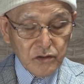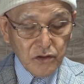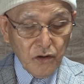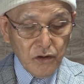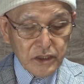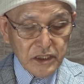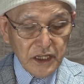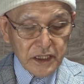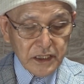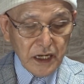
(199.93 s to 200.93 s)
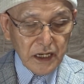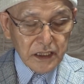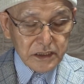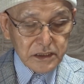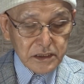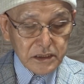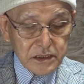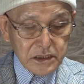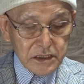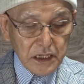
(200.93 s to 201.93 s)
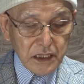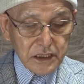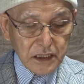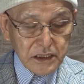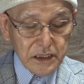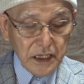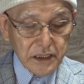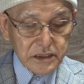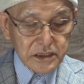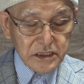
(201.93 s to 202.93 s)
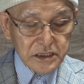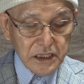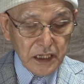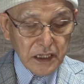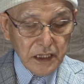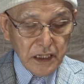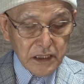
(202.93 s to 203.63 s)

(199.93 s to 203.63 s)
高気炎が嫌いな気炎菌や